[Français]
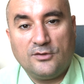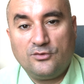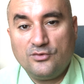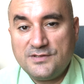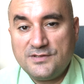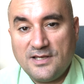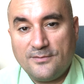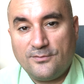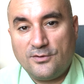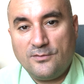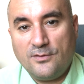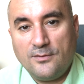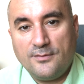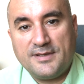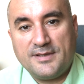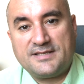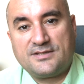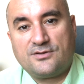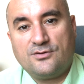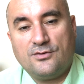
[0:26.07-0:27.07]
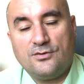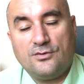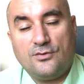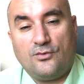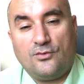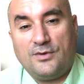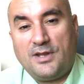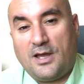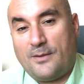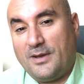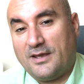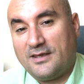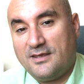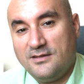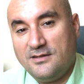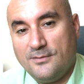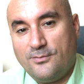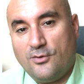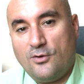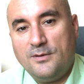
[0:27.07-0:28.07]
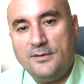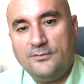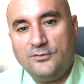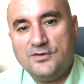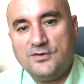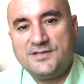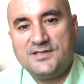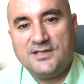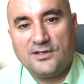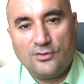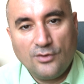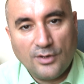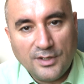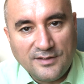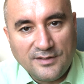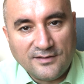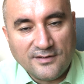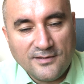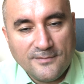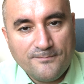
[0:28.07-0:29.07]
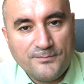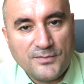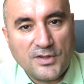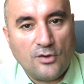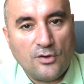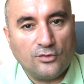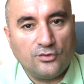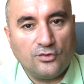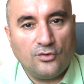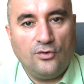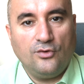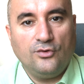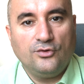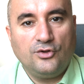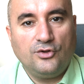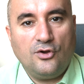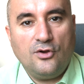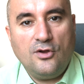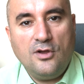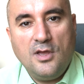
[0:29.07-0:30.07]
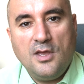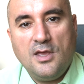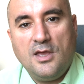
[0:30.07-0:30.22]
Tout simplement parce qu'on a remarqué des problèmes de sécurité et entre autres